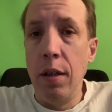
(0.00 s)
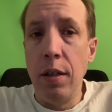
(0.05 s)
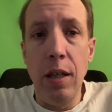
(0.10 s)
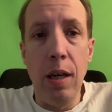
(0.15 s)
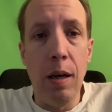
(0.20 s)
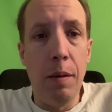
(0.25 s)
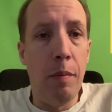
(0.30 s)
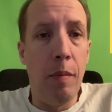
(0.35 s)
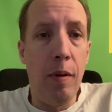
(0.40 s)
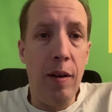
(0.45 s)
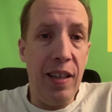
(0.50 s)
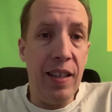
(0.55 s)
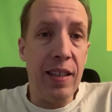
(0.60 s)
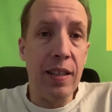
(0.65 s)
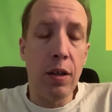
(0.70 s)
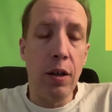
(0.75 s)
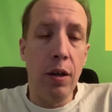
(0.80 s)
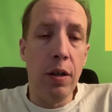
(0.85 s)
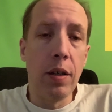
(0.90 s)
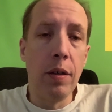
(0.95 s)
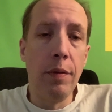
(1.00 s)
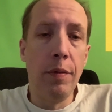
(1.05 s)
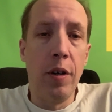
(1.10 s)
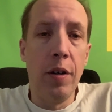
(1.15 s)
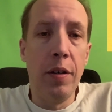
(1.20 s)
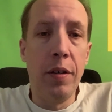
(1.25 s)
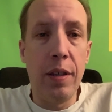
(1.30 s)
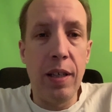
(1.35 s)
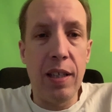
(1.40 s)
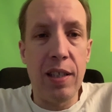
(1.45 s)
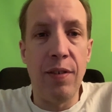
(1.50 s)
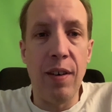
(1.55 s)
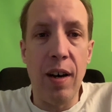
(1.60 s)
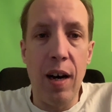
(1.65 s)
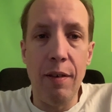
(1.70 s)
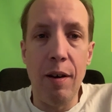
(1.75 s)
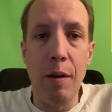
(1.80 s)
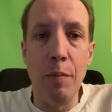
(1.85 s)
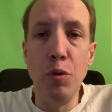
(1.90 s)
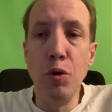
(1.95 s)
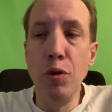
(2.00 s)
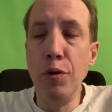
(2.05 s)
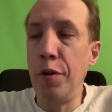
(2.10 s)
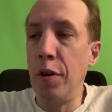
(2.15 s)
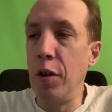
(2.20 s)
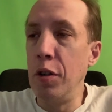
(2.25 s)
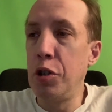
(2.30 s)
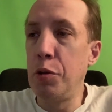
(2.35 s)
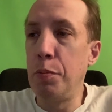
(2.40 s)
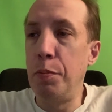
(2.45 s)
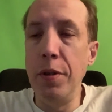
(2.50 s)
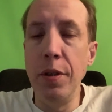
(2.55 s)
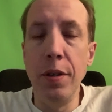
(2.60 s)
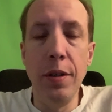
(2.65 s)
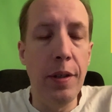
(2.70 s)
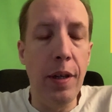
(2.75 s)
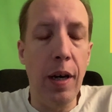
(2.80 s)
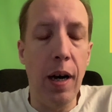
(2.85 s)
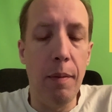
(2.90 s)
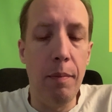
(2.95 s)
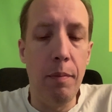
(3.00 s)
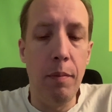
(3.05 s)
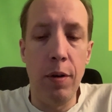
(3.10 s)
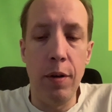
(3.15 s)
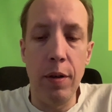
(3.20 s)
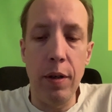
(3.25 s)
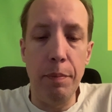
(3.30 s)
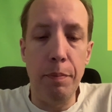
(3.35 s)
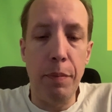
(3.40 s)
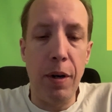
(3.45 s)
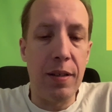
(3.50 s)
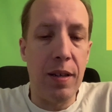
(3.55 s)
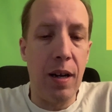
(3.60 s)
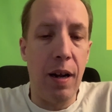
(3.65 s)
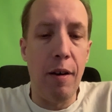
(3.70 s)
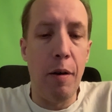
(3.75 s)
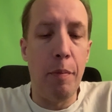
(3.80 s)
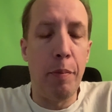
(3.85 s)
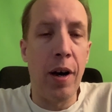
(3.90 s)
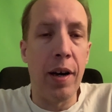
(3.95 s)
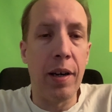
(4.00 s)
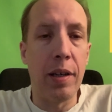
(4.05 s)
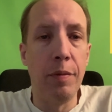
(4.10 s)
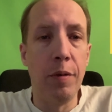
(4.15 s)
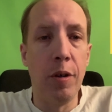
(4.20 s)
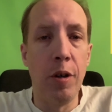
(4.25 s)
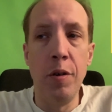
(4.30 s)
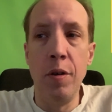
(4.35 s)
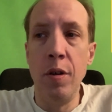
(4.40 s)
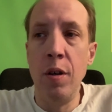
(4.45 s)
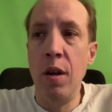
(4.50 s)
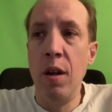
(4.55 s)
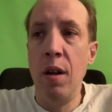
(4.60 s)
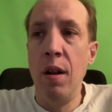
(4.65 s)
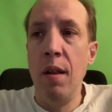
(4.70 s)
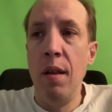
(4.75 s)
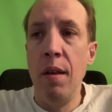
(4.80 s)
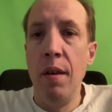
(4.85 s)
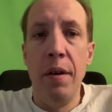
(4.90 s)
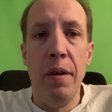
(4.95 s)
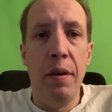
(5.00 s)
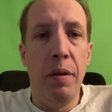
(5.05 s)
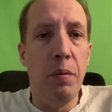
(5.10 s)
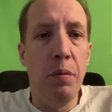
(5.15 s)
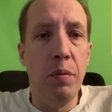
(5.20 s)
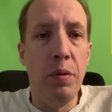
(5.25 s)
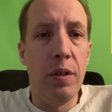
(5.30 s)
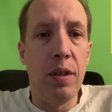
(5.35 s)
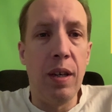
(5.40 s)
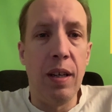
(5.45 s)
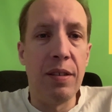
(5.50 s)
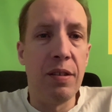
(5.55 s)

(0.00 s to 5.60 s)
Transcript: Die haben in Köln gewonnen, das war aber ein mühevolles Spiel. Die haben bei Slavia Prag gewonnen und